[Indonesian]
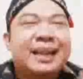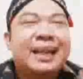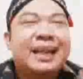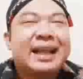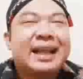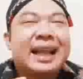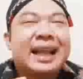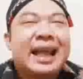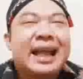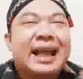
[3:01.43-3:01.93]

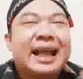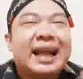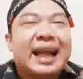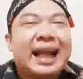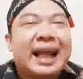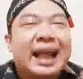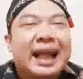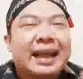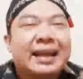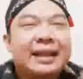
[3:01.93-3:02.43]

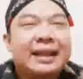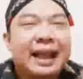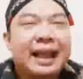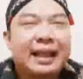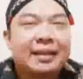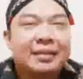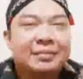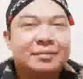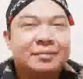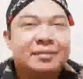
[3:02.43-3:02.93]
langkah
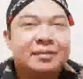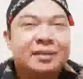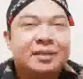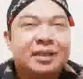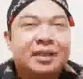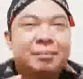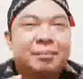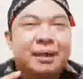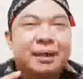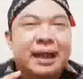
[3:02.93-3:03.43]
Anda
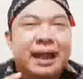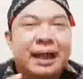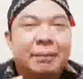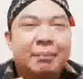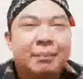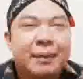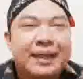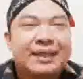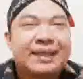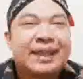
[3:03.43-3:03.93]

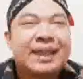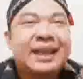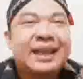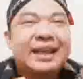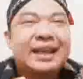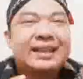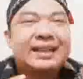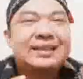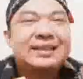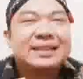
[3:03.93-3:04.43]
menghambat
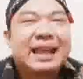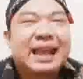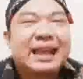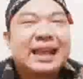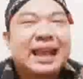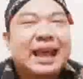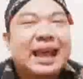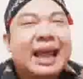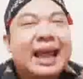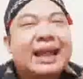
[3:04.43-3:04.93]

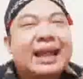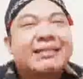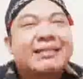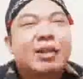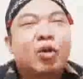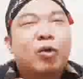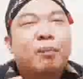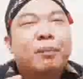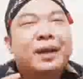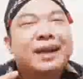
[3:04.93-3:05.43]
rencana
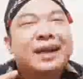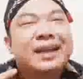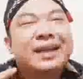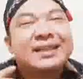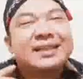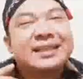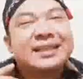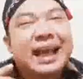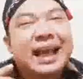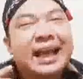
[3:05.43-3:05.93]
atau
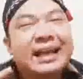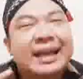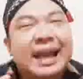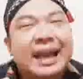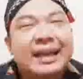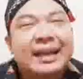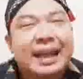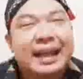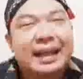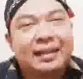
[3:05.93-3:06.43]
pekerjaan
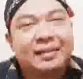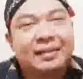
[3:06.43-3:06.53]
Anda.